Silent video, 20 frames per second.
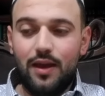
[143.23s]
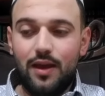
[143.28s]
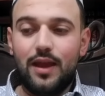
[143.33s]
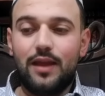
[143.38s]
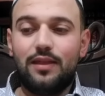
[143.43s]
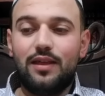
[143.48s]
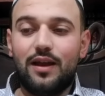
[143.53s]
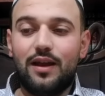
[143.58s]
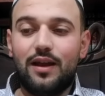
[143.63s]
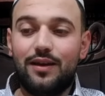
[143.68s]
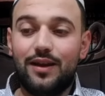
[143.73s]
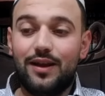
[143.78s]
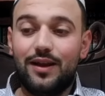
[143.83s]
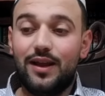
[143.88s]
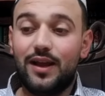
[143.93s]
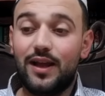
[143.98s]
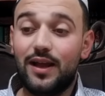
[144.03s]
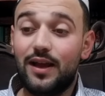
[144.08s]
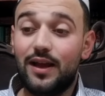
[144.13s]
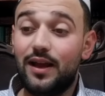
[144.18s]
إذا
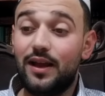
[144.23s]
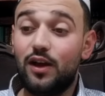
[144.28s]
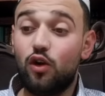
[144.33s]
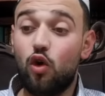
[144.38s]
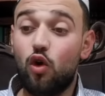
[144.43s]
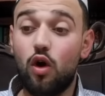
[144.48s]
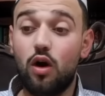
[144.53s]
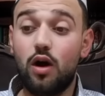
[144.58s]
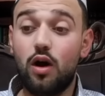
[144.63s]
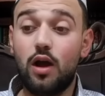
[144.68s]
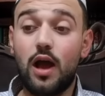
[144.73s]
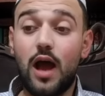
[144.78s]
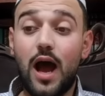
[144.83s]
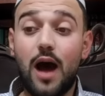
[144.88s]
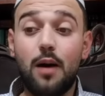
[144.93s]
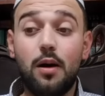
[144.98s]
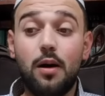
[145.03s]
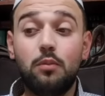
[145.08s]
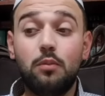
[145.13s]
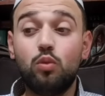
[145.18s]

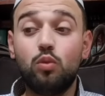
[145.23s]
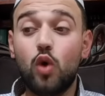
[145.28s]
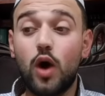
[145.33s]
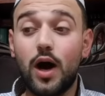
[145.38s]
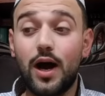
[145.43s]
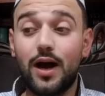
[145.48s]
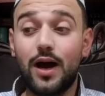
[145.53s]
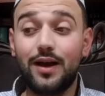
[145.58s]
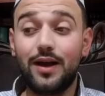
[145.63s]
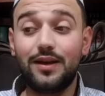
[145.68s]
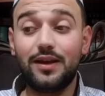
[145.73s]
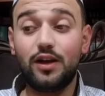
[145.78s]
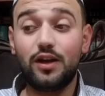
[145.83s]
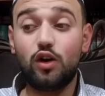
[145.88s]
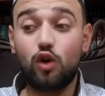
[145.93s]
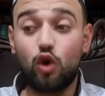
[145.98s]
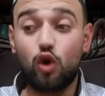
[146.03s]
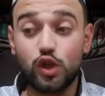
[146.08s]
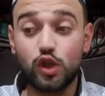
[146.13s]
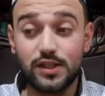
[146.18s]
أهمها
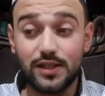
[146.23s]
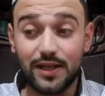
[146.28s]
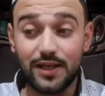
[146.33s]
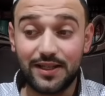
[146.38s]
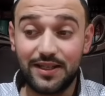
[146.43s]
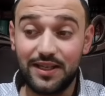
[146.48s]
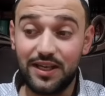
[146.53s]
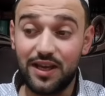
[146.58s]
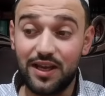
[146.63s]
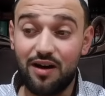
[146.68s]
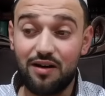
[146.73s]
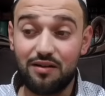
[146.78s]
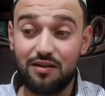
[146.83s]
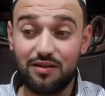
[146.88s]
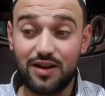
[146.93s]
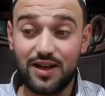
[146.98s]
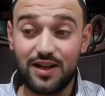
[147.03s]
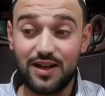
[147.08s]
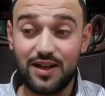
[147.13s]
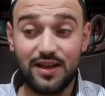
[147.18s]
حسن اختيار
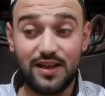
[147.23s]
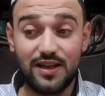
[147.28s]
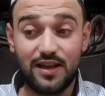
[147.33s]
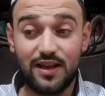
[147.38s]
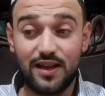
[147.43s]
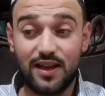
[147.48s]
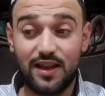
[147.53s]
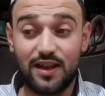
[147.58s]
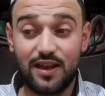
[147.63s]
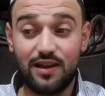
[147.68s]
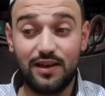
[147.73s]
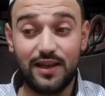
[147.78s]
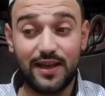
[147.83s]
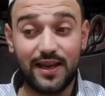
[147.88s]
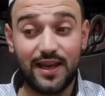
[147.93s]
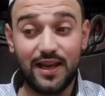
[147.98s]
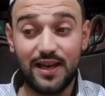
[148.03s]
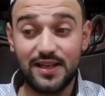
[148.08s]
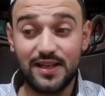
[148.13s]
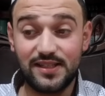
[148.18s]
آه،
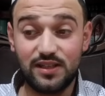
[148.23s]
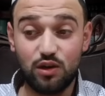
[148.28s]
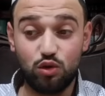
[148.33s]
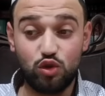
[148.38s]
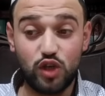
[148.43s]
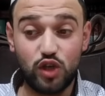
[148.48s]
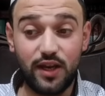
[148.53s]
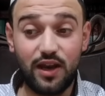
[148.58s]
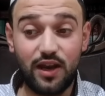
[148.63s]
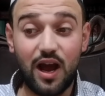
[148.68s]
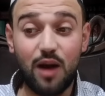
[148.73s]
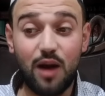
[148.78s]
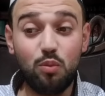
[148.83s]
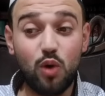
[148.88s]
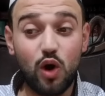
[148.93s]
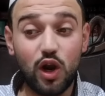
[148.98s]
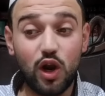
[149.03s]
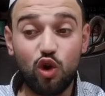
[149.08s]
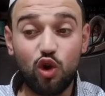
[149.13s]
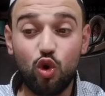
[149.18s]
لكلا الزوجين
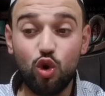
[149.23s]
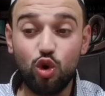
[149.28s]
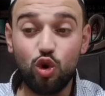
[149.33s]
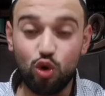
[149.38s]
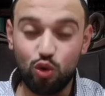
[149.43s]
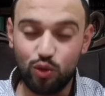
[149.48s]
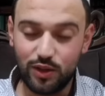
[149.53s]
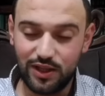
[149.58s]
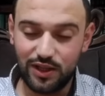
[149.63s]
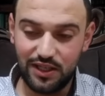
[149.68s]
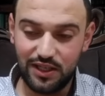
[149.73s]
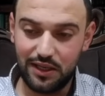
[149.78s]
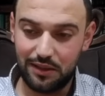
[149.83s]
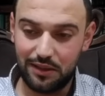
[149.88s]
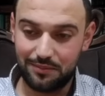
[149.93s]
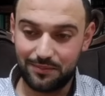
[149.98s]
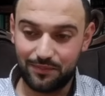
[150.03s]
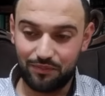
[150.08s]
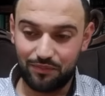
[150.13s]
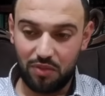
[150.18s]
أهمها الخلق والدين